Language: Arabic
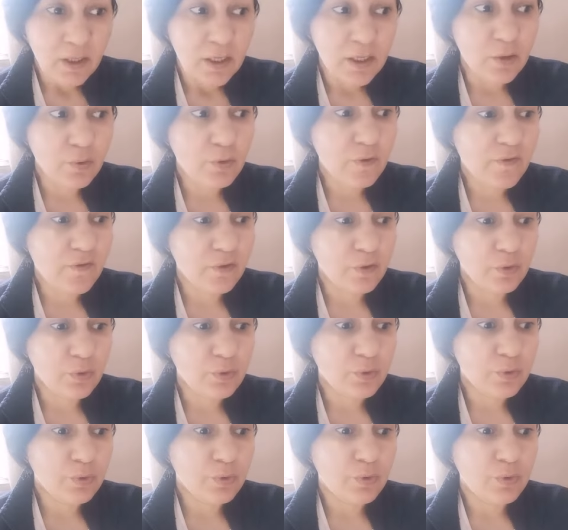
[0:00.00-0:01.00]

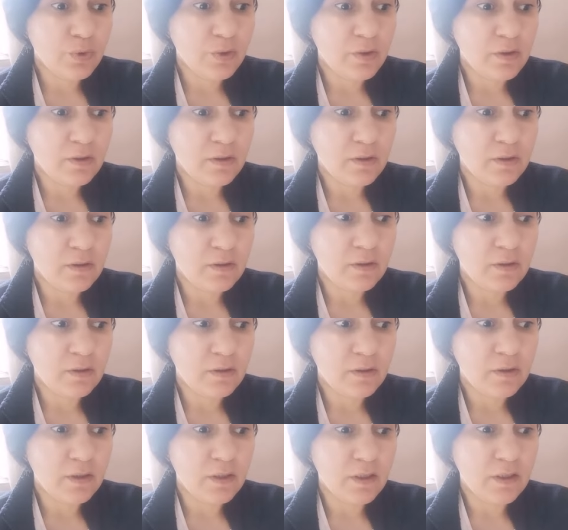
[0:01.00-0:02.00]
يوزعوا
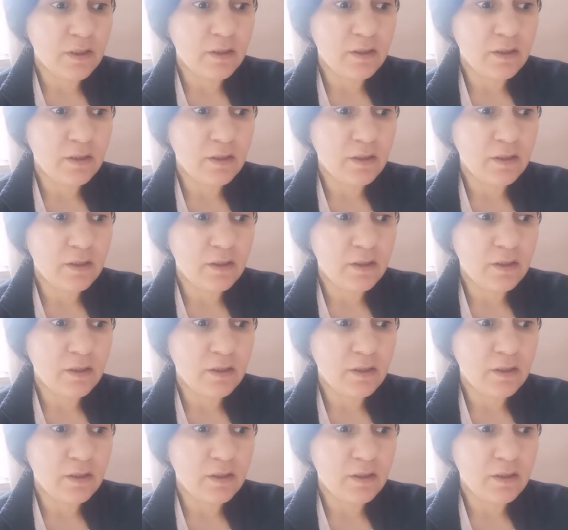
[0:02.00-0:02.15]
آه،